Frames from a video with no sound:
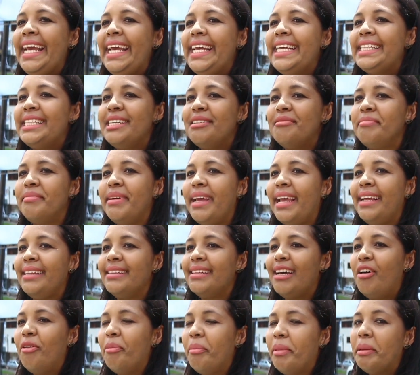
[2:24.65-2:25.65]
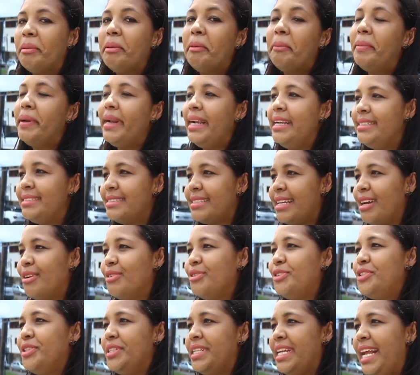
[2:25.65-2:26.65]
e também dar um mimo para eles que é
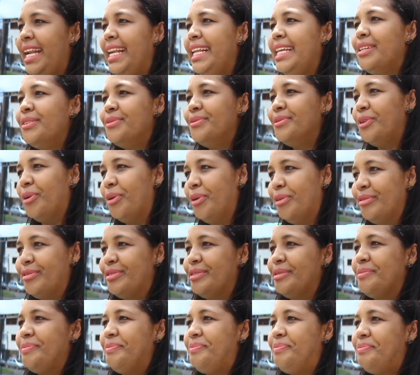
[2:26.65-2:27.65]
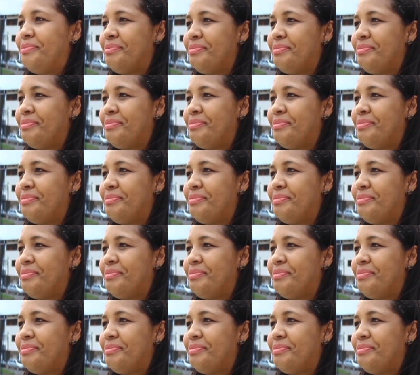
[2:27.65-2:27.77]
um chinelinho novo.